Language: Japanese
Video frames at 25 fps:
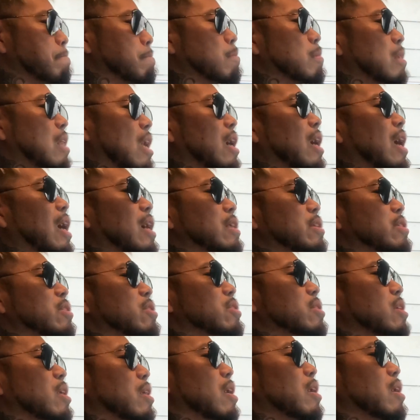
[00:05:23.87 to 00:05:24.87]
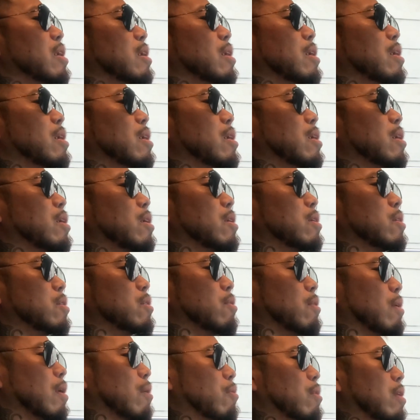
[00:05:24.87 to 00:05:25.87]
願いについてね、
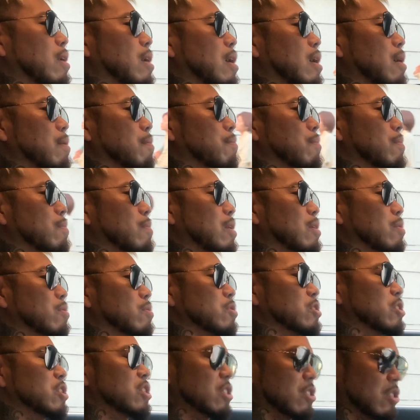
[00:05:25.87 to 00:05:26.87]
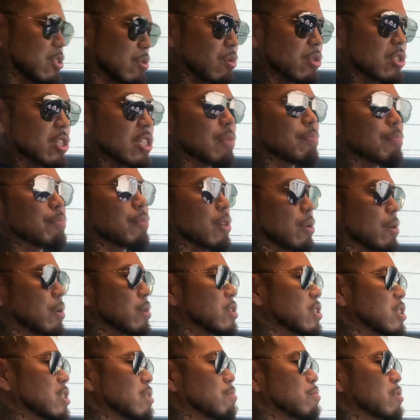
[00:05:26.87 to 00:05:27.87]
今日はこれ、すごいシンプル
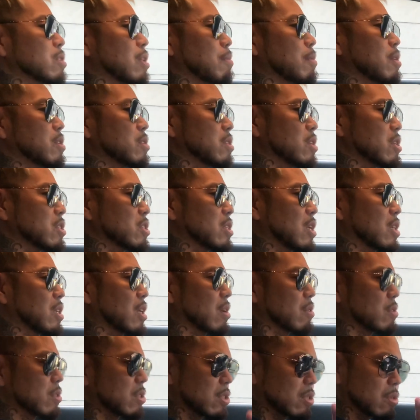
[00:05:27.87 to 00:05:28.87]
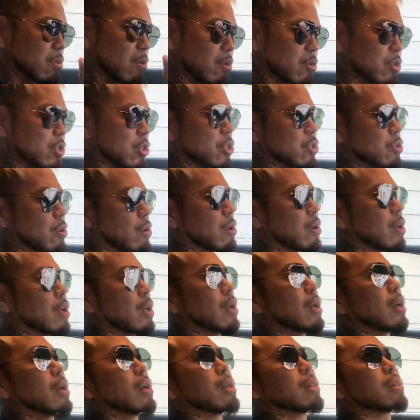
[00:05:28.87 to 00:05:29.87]
なメッセージなんだけど、すごく重要。
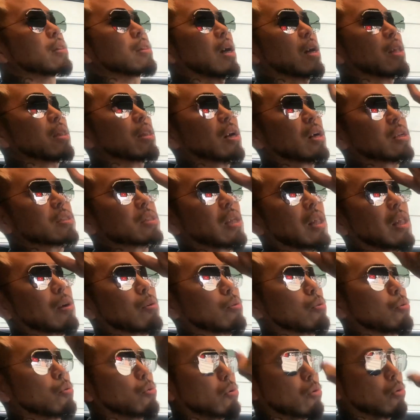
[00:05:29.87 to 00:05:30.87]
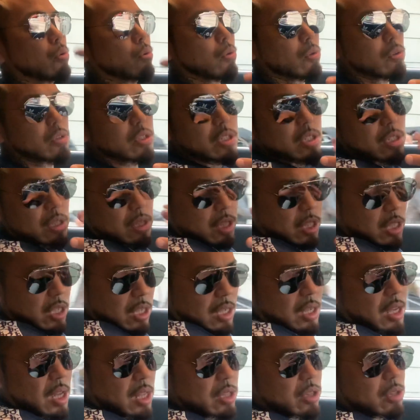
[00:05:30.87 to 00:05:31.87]
なんでかって言ったら、この
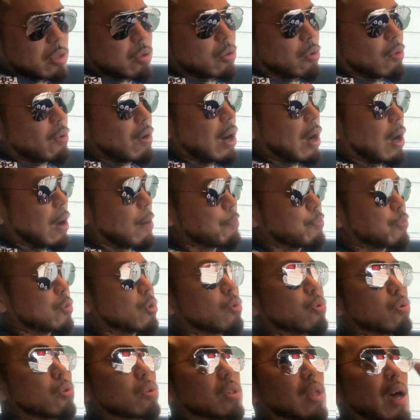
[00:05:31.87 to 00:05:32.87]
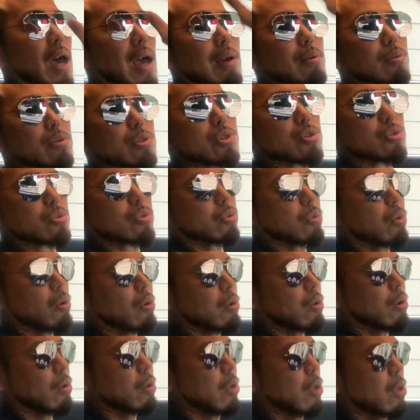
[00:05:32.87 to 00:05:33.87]
人間っていうのは、この大宇宙
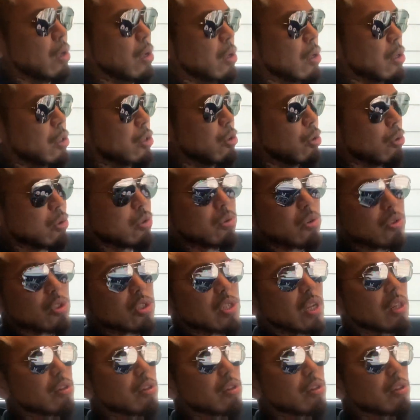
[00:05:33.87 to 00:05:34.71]
と共存して